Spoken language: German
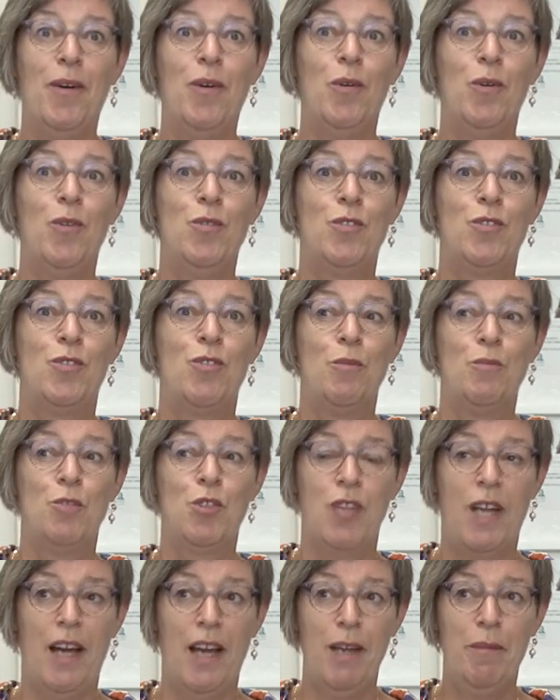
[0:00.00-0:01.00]
Und zum
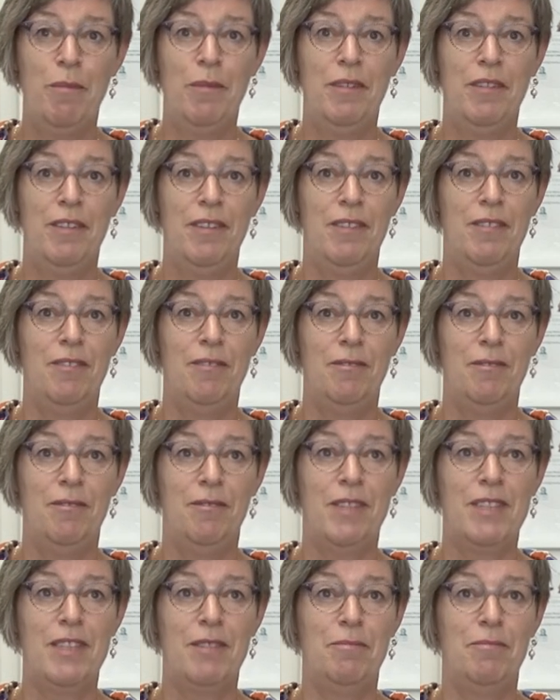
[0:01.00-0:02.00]
Schreiben,
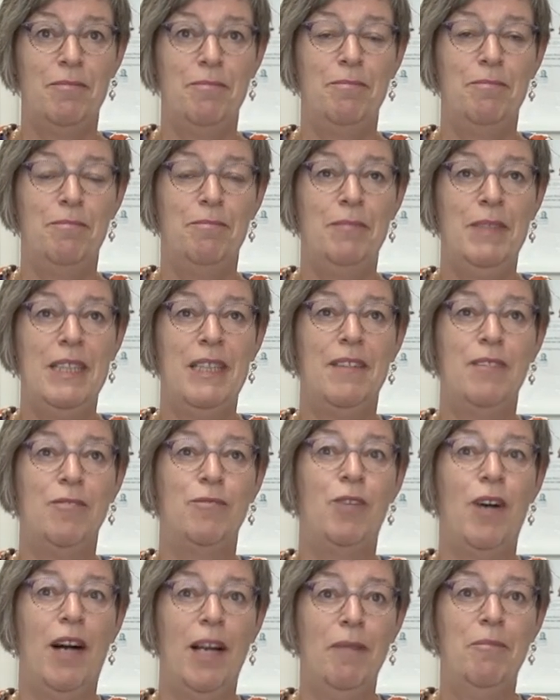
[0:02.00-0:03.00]
was mir
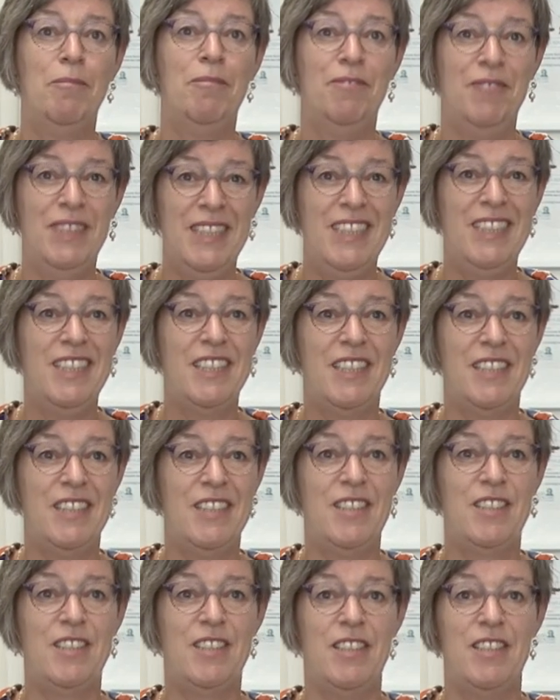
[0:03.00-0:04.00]
vor allem wichtig
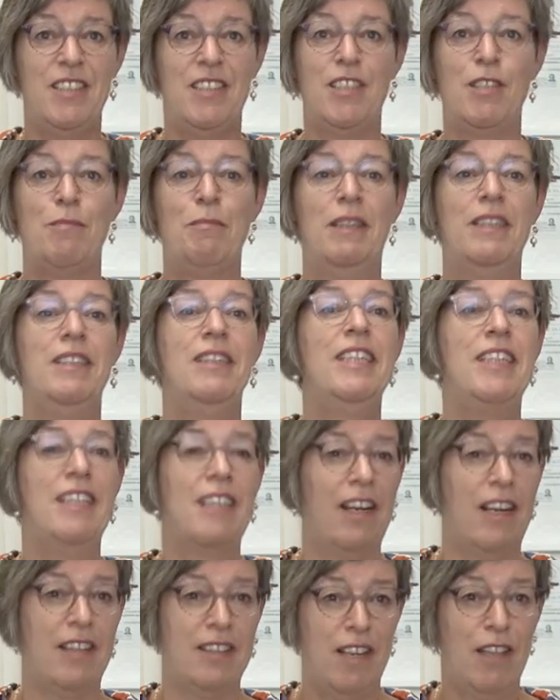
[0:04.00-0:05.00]
ist, ist, dass man nicht
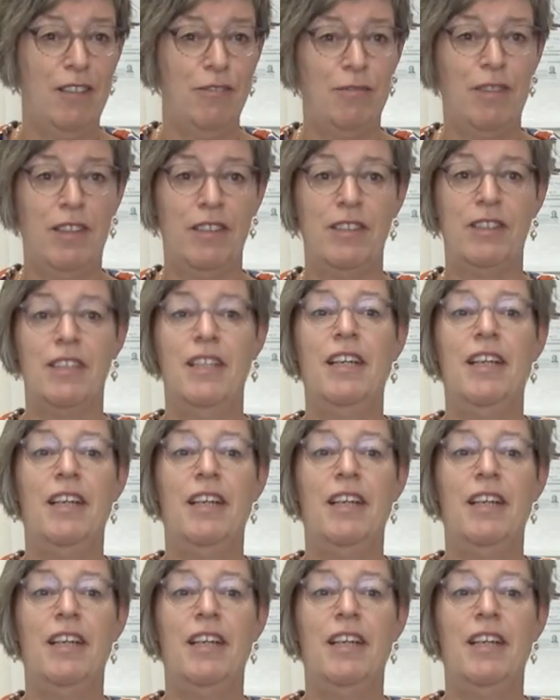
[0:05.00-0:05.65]
gleich anfängt.